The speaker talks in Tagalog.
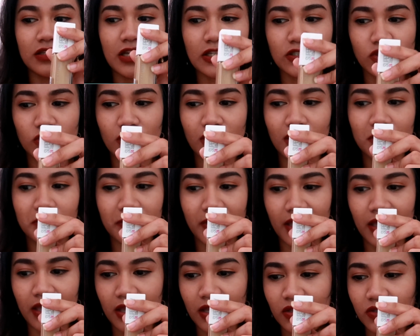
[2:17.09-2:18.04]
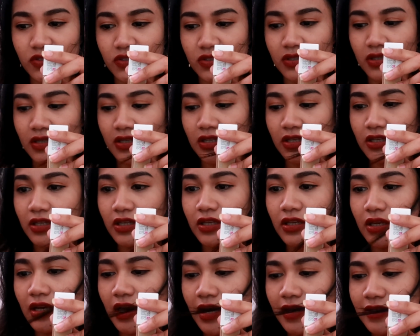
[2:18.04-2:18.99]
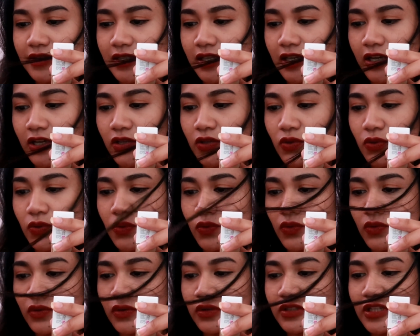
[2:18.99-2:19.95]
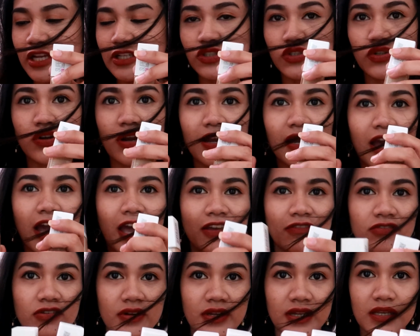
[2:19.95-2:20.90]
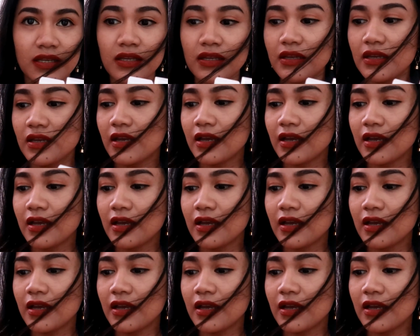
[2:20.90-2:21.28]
Natural beige. At saka yung natural ivory.